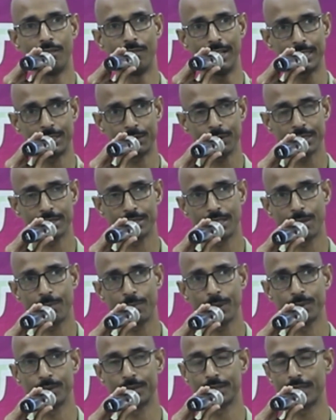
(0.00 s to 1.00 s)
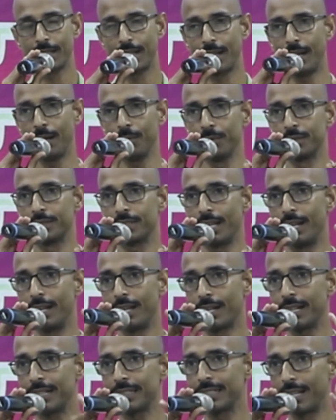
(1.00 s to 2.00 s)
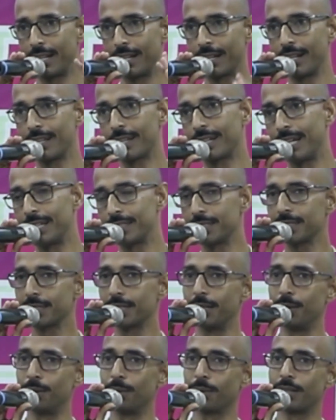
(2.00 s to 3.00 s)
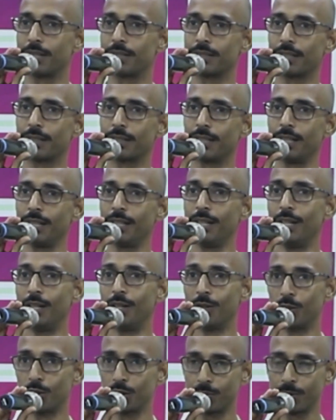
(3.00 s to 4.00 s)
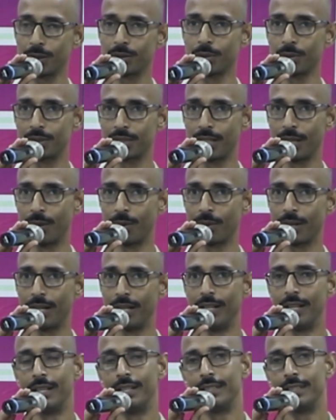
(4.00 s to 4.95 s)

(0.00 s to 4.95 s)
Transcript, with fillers: वैश्विक स्तर पे उसका नाम ऊंचा लेकर जाने के लिए कैसे सहयोग कर सकते हैं उस पर सोचना होगा